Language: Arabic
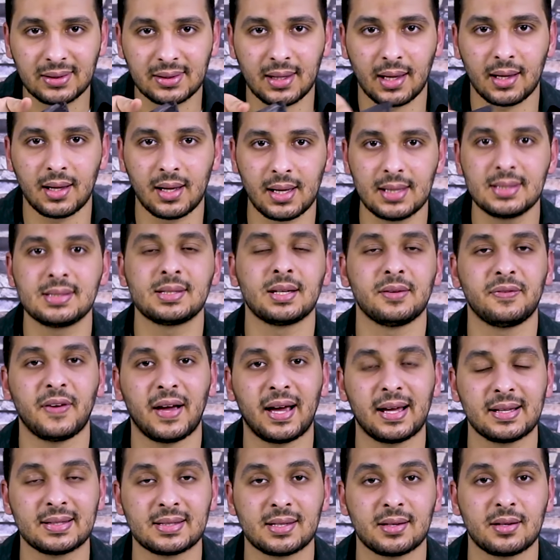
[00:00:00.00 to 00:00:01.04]
ايوه انت انزل
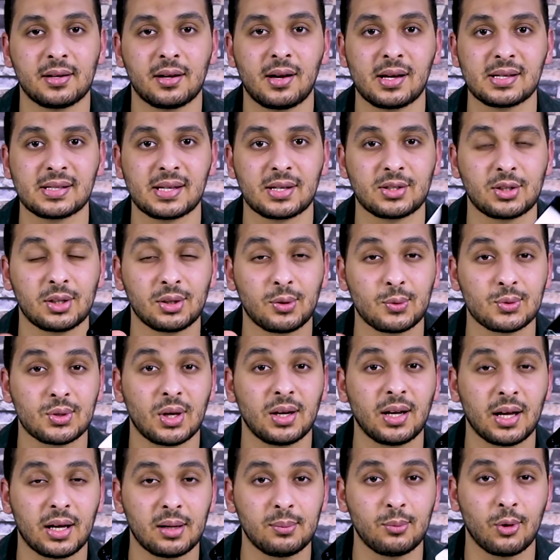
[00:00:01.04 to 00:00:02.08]
فعل زر الجرس عشان
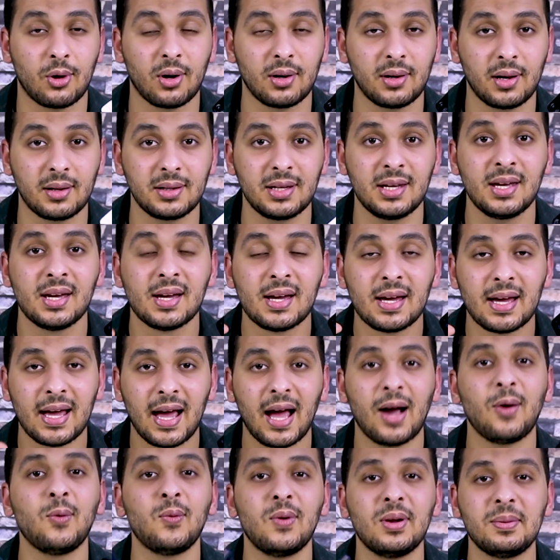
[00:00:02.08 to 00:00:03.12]
توصلك المقارنه دي
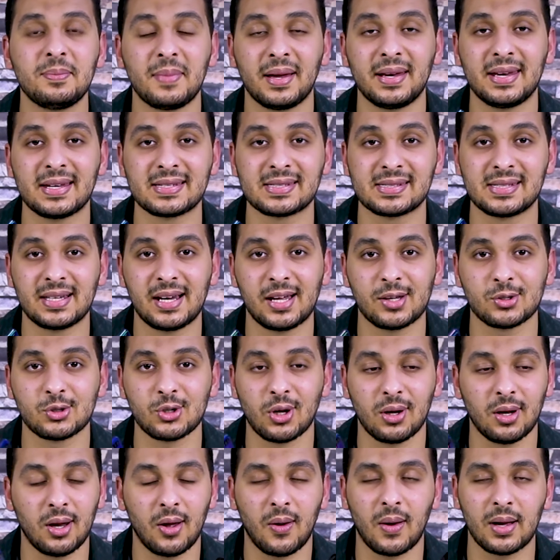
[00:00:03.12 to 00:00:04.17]
اول ما ننزلها
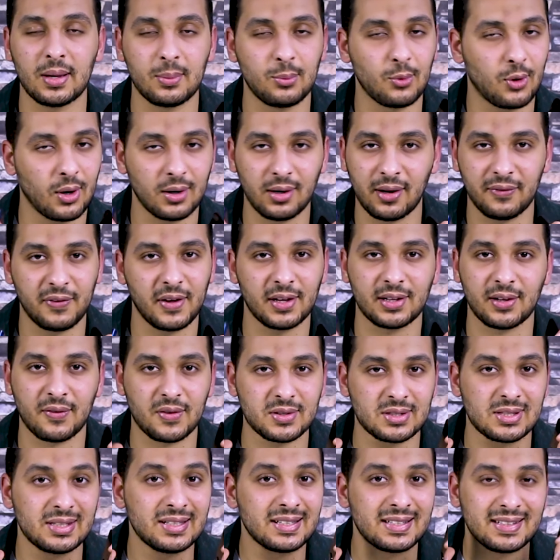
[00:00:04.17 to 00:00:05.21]
ان شاء الله المقارنه فيها
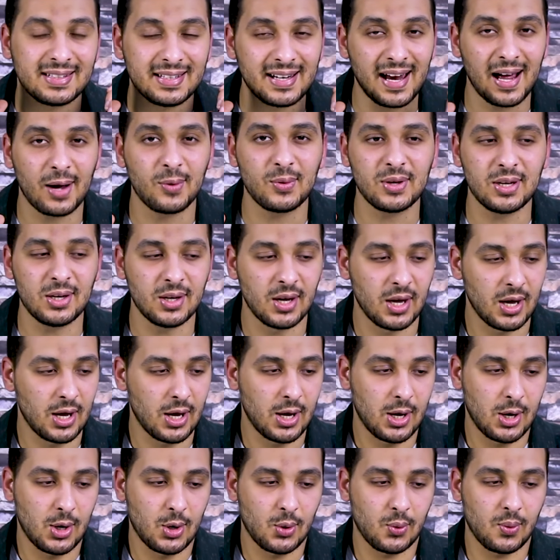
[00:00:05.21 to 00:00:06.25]
تفاصيل كتيره قوي
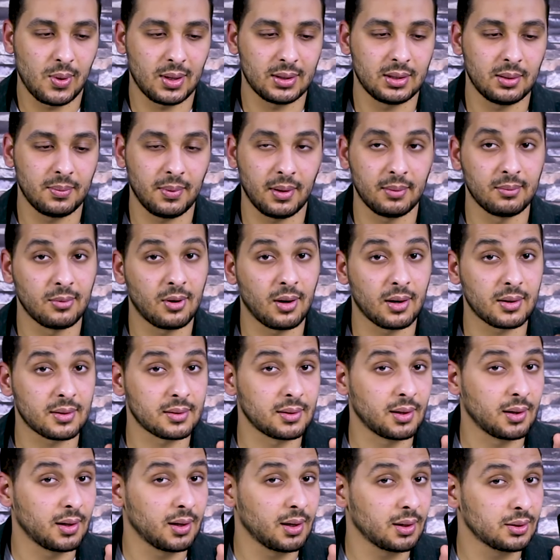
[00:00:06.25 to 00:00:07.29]
وهتبقى
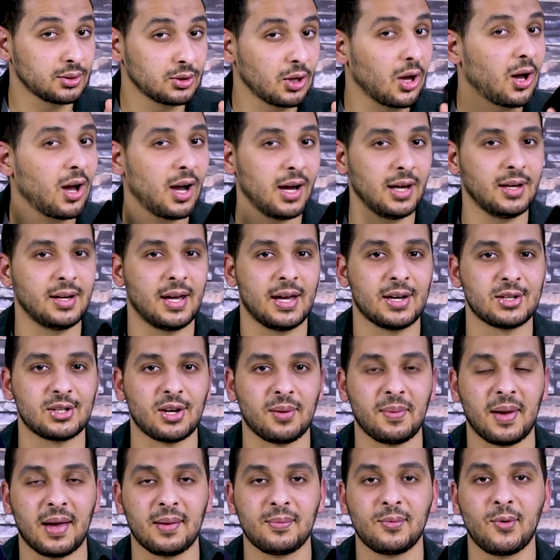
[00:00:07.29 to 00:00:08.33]
مقارنة طاحنة
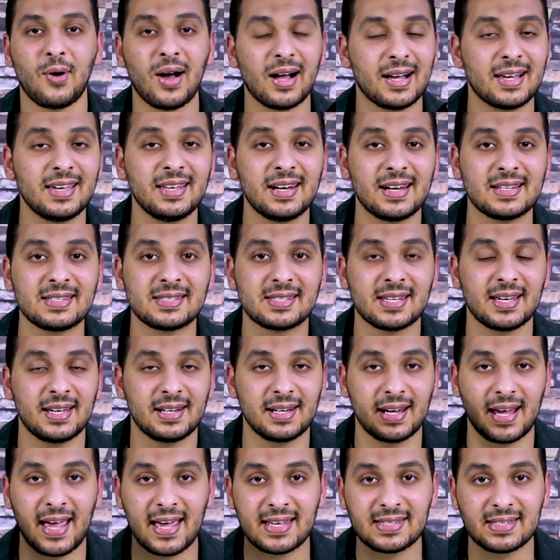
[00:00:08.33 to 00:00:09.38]
يا شباب وأخيرا
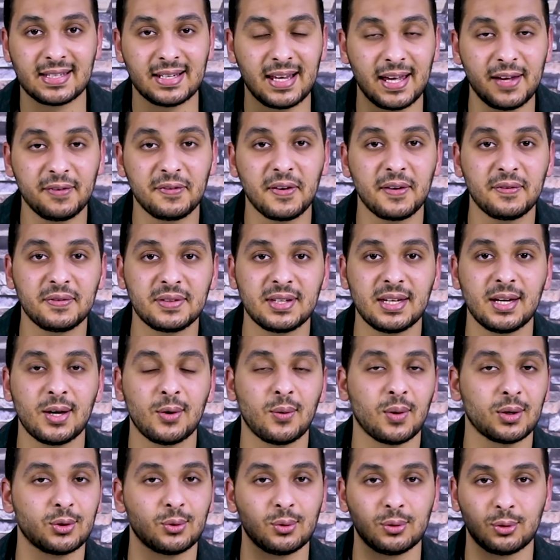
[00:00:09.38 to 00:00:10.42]
سعر جهاز الـ
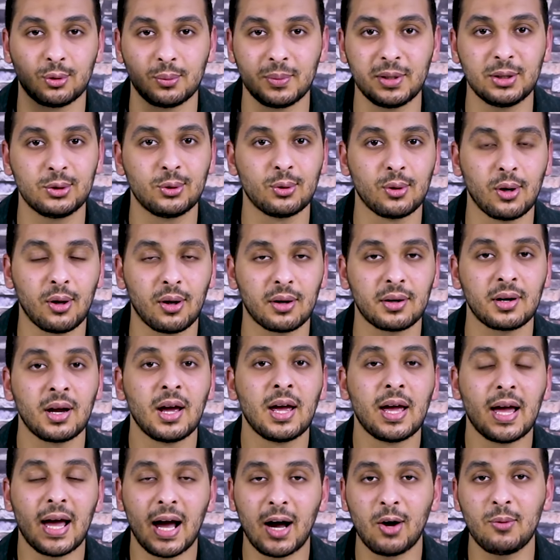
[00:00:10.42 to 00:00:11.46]
A50 هو 300
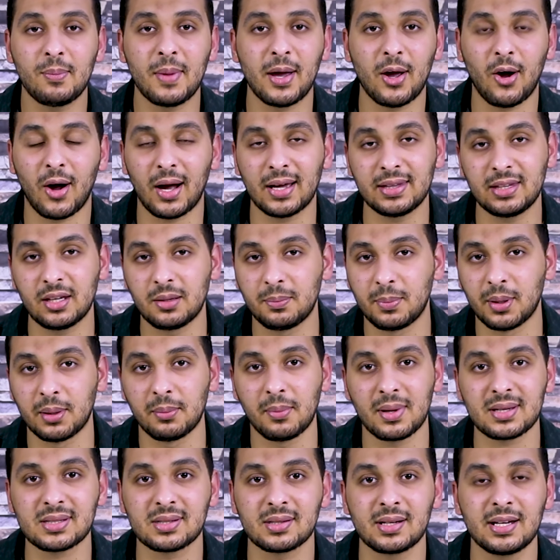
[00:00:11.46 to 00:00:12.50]
دولار أو ما يعادل
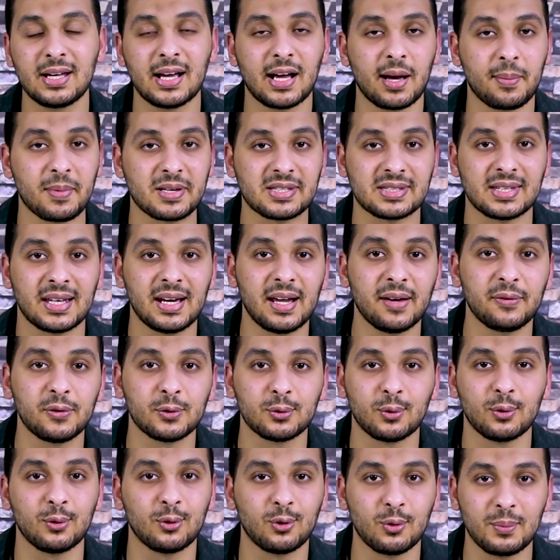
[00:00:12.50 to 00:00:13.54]
بالمصري
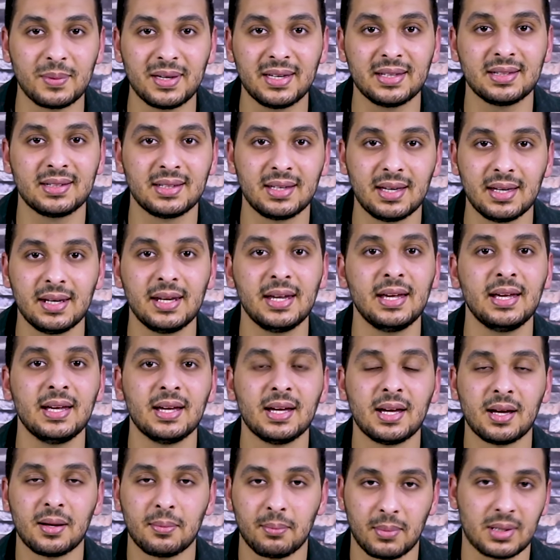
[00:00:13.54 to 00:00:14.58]
5300
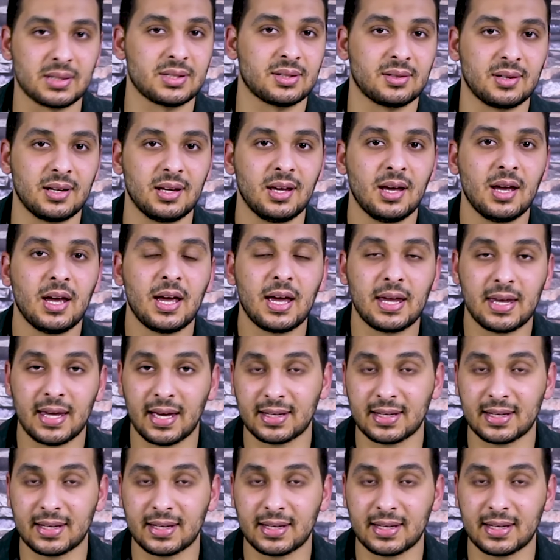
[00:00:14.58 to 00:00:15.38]
جنيه مصري